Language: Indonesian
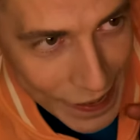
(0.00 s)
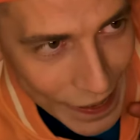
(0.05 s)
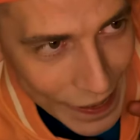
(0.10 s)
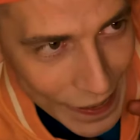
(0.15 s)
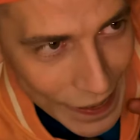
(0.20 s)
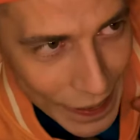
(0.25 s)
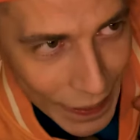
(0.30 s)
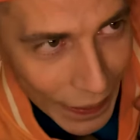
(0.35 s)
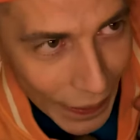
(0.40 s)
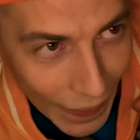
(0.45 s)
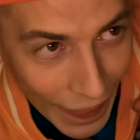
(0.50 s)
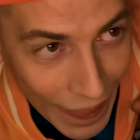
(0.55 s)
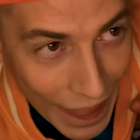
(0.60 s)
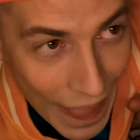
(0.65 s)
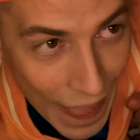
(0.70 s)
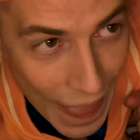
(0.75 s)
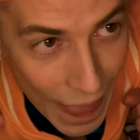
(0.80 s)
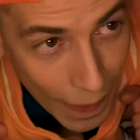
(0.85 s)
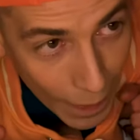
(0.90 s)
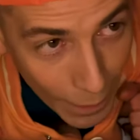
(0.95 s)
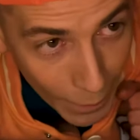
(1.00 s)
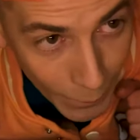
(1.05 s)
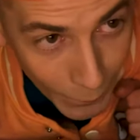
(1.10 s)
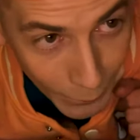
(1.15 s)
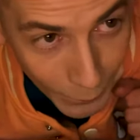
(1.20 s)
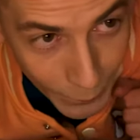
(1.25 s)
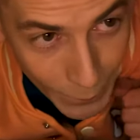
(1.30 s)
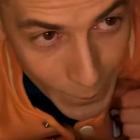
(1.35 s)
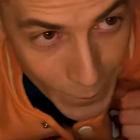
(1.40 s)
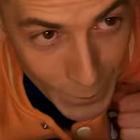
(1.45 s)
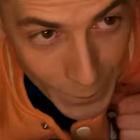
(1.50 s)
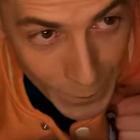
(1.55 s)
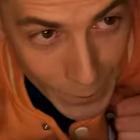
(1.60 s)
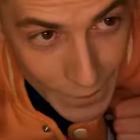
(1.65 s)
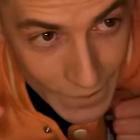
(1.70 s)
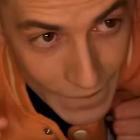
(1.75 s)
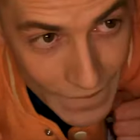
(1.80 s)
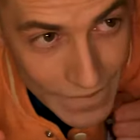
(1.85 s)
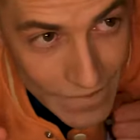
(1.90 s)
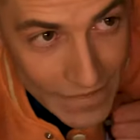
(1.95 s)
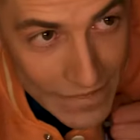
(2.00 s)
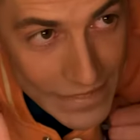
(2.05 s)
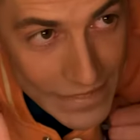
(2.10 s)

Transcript: Waktu yang tepat untuk membuat Britney sedikit